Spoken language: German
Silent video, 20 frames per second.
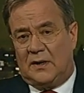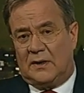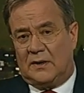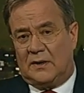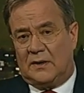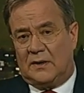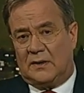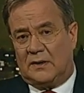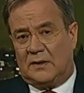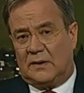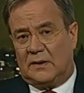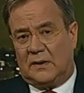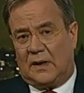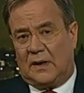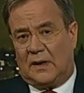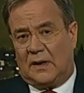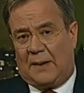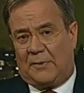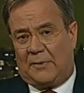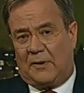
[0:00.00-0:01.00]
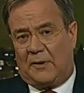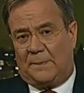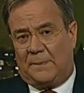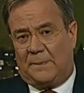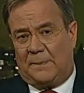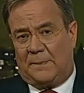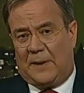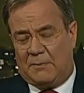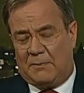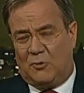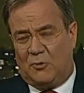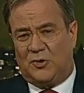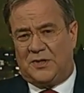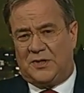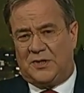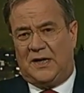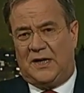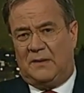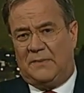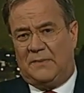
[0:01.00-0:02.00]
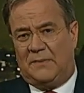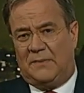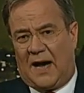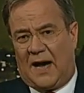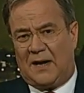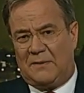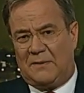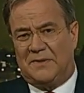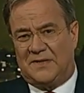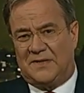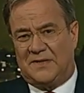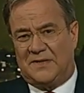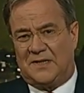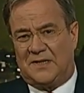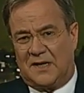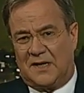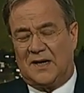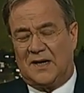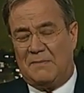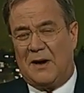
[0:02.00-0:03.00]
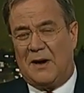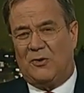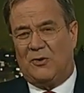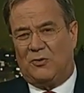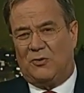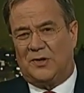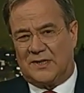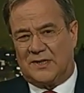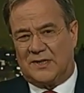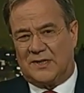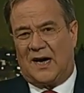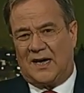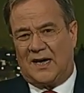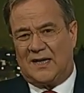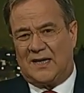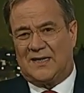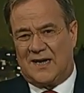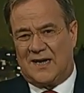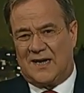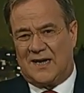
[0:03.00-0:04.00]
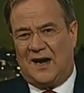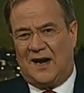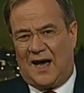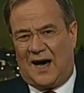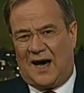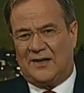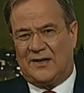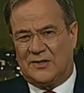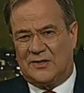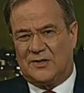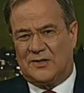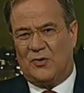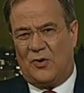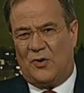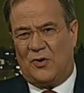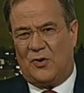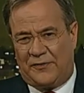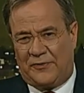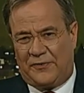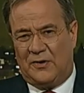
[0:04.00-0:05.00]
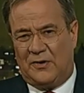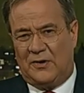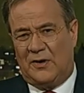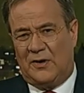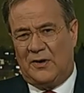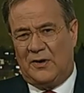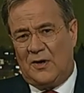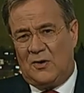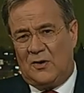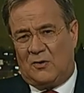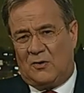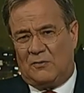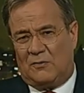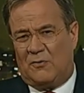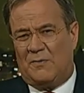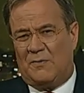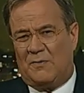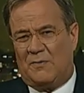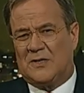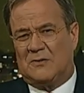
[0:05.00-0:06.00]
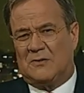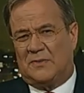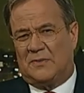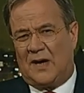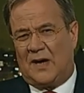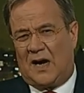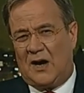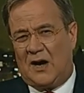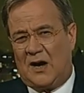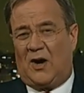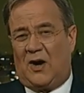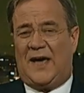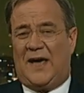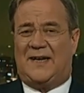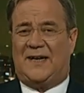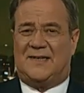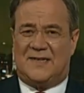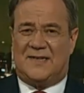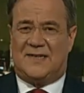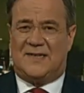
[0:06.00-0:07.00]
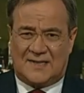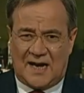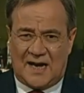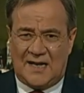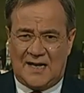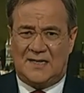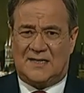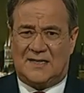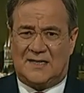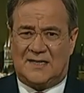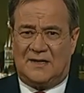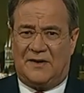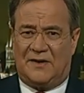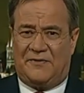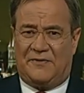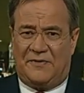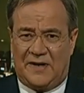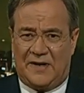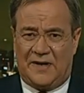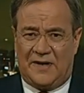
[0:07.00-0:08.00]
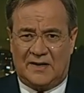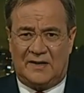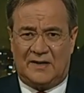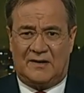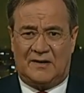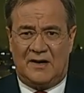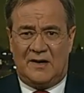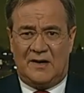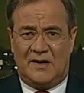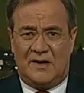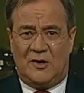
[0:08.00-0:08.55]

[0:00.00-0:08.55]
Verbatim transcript: Äh, aber man muss jedem Ladenbesitzer, dem man untersagt, seinen Laden zu öffnen und wo man zum Teil auch Existenzen gefährdet,